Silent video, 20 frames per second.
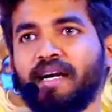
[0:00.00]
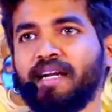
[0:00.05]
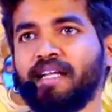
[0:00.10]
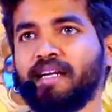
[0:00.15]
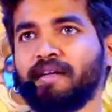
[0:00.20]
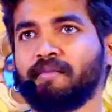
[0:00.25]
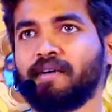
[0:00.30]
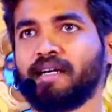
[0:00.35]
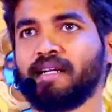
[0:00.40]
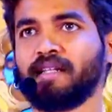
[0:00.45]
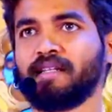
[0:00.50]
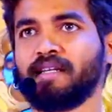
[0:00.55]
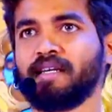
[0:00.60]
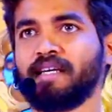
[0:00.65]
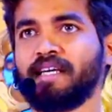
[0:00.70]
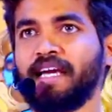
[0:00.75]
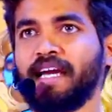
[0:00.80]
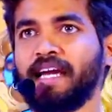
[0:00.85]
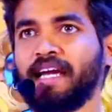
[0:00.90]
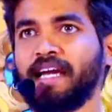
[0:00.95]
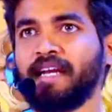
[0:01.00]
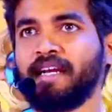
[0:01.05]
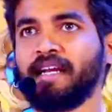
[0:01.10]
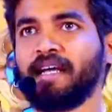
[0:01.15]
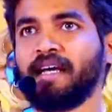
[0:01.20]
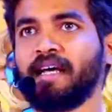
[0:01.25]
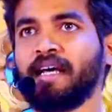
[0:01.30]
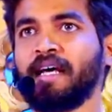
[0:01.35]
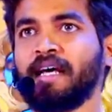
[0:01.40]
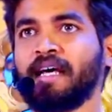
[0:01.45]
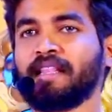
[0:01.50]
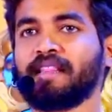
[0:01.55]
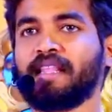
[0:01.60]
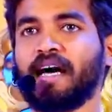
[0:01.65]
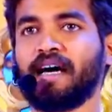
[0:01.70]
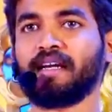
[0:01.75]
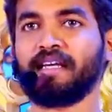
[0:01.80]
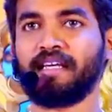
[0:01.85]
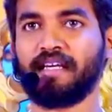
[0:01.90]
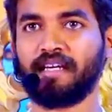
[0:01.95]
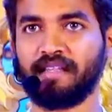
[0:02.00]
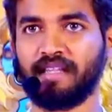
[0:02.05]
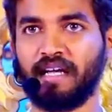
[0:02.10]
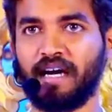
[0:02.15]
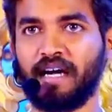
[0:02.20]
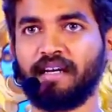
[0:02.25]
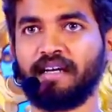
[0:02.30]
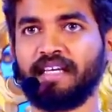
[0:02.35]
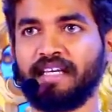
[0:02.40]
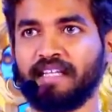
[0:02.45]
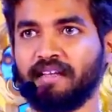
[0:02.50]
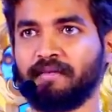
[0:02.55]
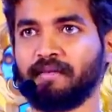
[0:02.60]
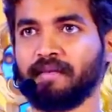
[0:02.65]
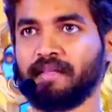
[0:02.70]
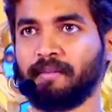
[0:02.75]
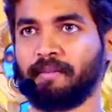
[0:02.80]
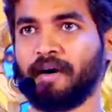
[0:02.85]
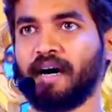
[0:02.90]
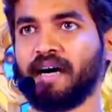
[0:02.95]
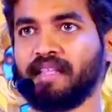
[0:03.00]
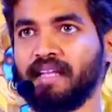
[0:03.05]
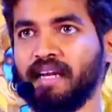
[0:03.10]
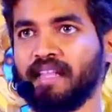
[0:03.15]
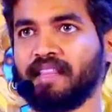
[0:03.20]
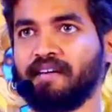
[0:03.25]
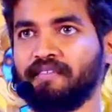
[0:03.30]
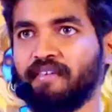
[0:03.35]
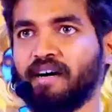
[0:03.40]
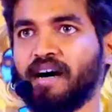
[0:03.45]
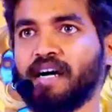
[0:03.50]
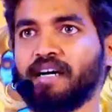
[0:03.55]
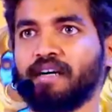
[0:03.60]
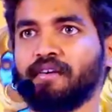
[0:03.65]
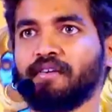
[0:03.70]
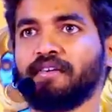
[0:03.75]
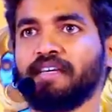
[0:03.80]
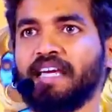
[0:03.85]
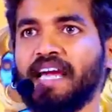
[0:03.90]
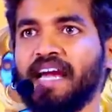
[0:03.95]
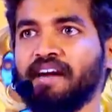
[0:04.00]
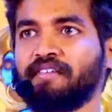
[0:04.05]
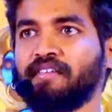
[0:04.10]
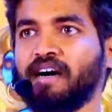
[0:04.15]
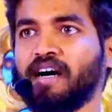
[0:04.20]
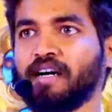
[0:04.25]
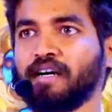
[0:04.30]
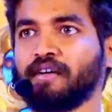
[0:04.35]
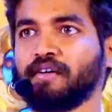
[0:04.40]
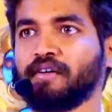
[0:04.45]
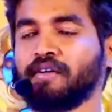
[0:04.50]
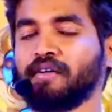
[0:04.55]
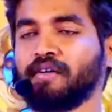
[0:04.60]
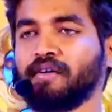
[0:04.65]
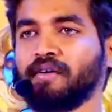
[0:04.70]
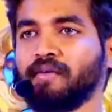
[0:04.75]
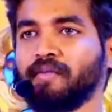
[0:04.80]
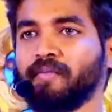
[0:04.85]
கடினமானது ஏன் த இருந்தாலும் நீங்கள் இந்த இந்த பாதையில் தான் வாழணும் ஏன் வாழணும்